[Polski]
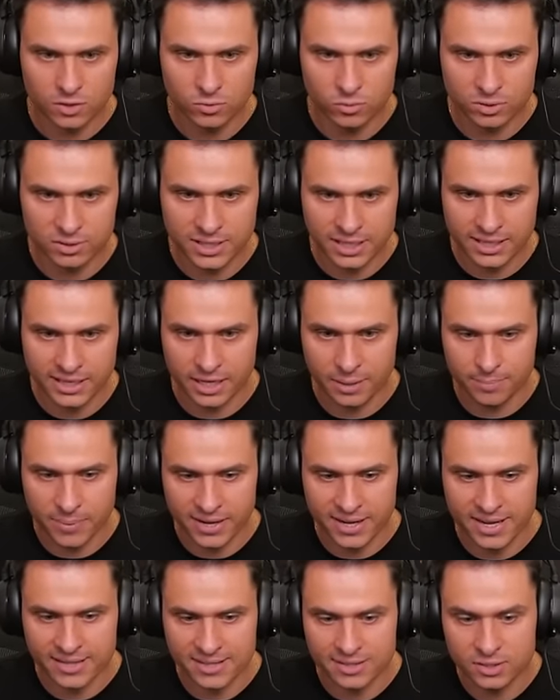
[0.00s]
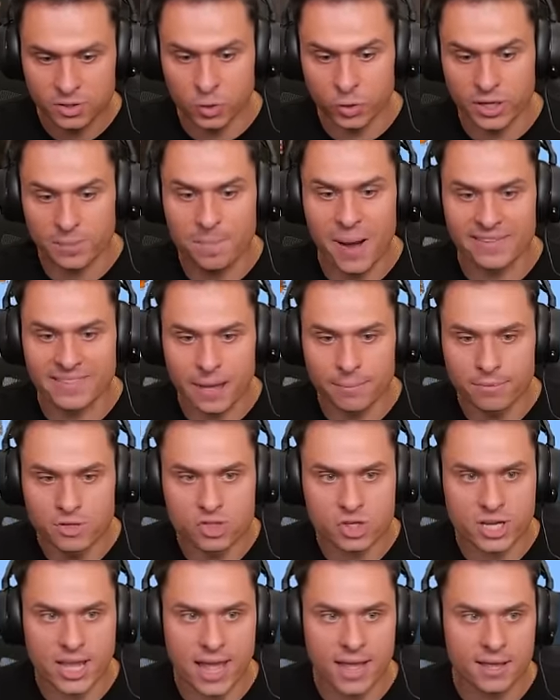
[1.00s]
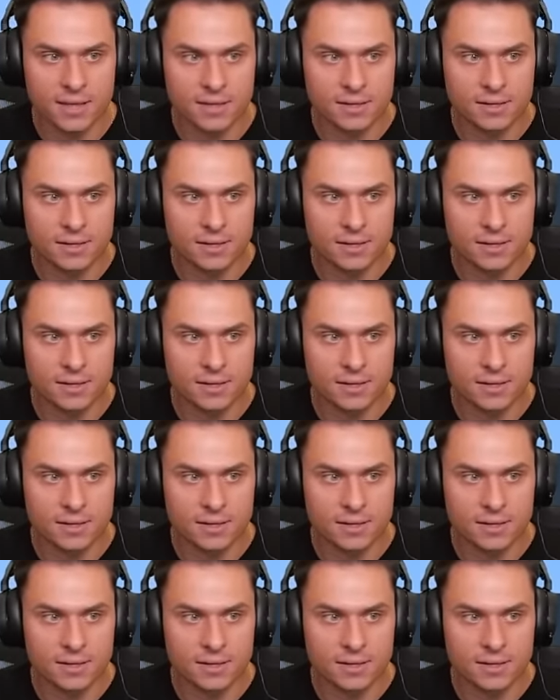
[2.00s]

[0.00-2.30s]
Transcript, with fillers: Kurde, creeper jeden, drugi padam, żyję.